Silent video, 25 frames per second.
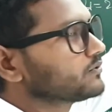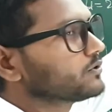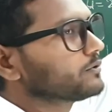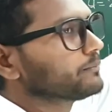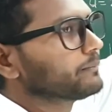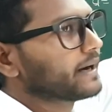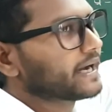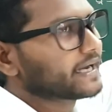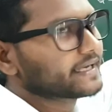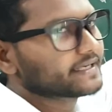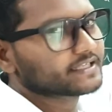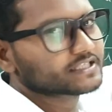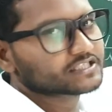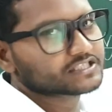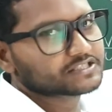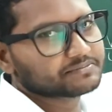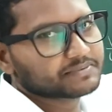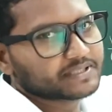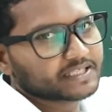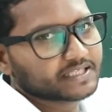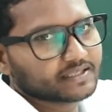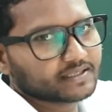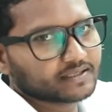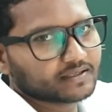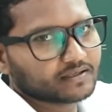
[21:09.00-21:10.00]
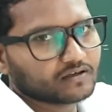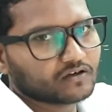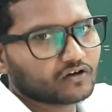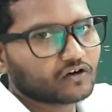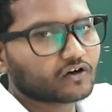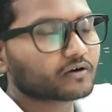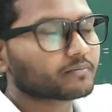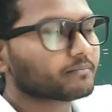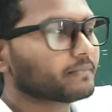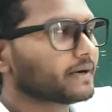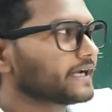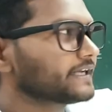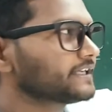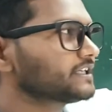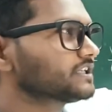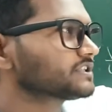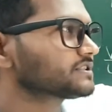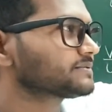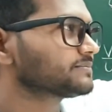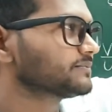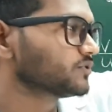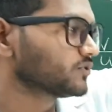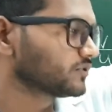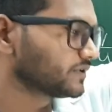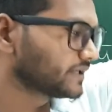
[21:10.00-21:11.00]
वो माइनस में है और
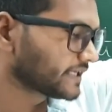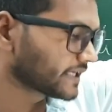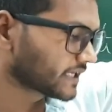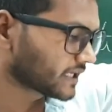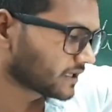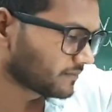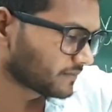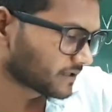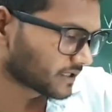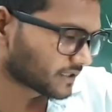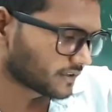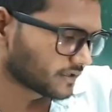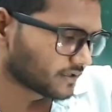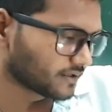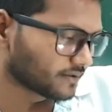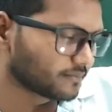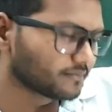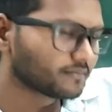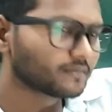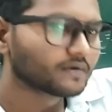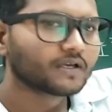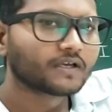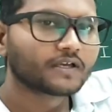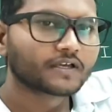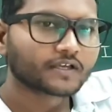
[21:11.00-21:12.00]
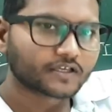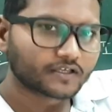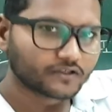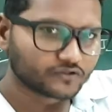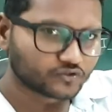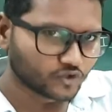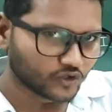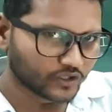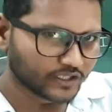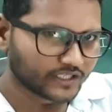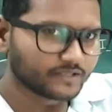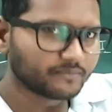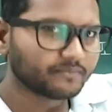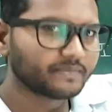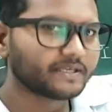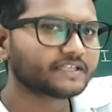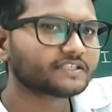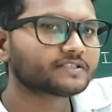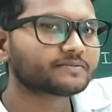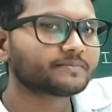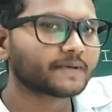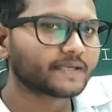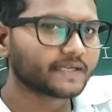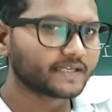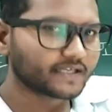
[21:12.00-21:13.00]
माइनस में होने का मतलब कि जो
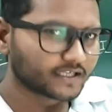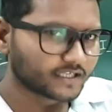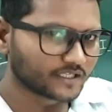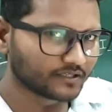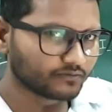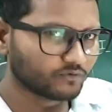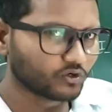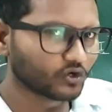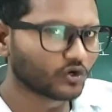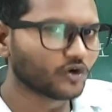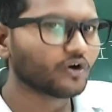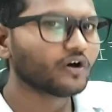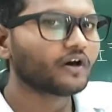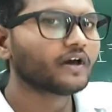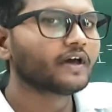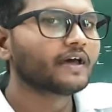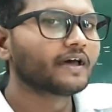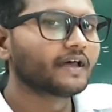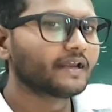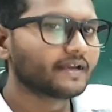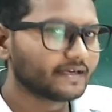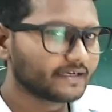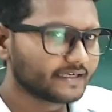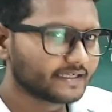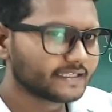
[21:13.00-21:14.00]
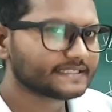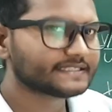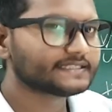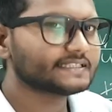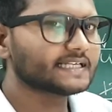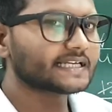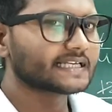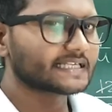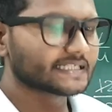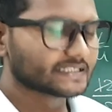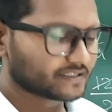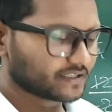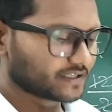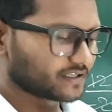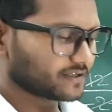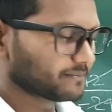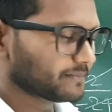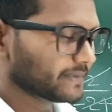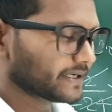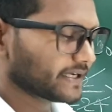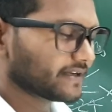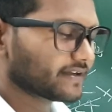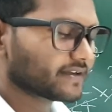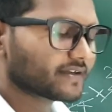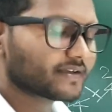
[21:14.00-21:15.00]
इमेज बनेगी वो नीचे की तरफ
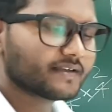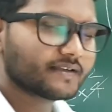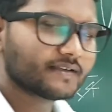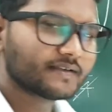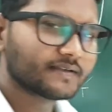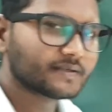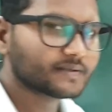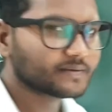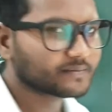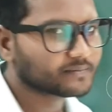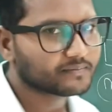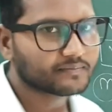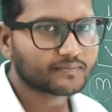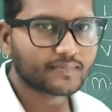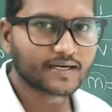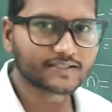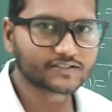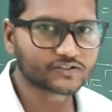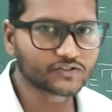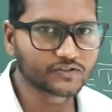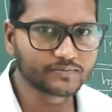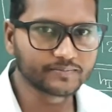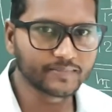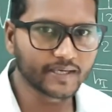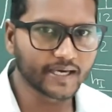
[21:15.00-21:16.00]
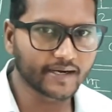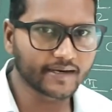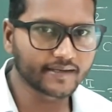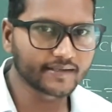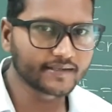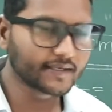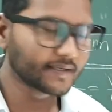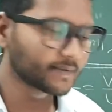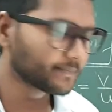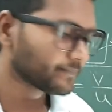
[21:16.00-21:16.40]
बनेगी बात समझ में आ रही